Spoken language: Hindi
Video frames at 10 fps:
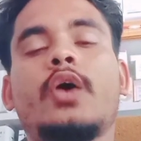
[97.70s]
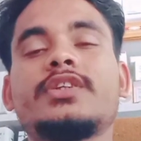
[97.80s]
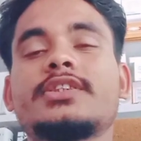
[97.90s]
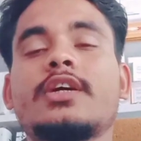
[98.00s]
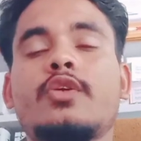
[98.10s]

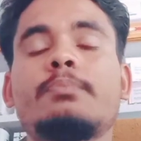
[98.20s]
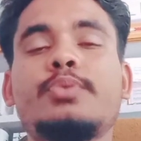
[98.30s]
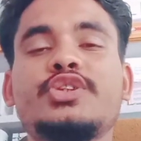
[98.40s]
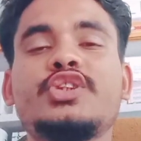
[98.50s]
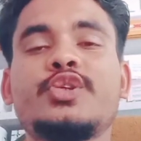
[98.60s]
और इसका
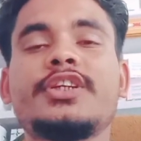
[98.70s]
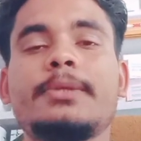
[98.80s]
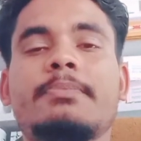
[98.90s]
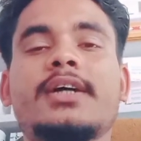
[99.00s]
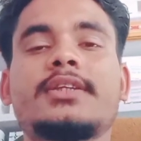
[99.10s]
कंपोजिशन
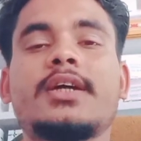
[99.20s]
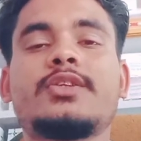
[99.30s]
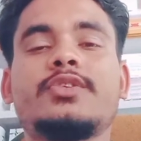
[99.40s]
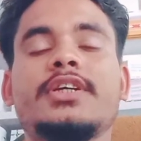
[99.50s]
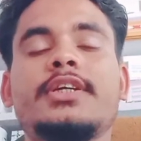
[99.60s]
की बात
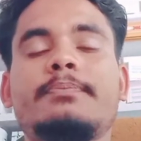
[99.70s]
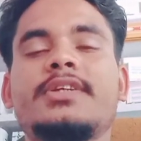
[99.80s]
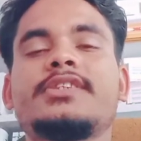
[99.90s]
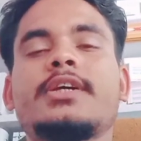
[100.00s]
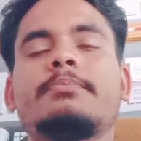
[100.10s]
करें तो देखिए
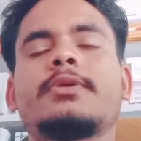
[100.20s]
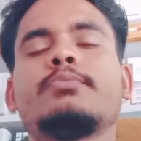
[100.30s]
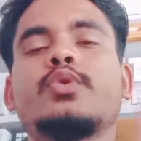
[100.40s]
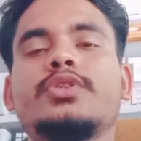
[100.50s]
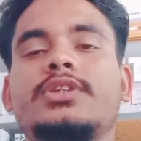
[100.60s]
फ्रेंड्स यहाँ पर
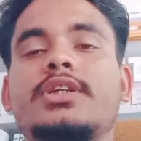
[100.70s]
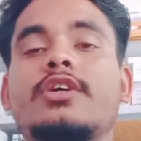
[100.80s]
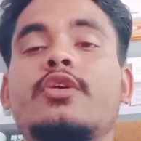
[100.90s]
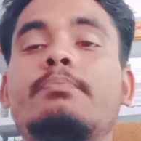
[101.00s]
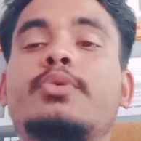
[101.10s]
बहुत
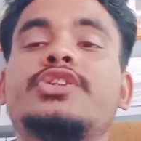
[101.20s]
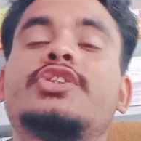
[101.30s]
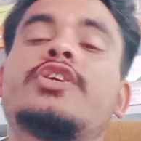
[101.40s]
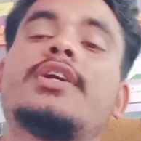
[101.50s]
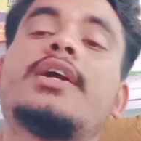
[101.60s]
ज़्यादा
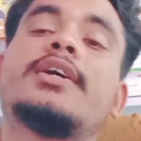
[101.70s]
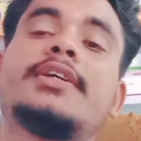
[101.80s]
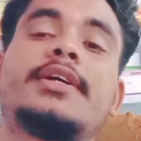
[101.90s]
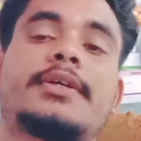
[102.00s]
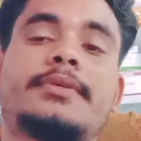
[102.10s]
कंपोजिशन डाला
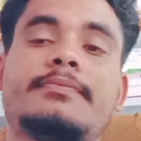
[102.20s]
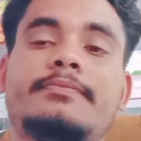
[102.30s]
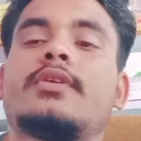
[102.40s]
गया है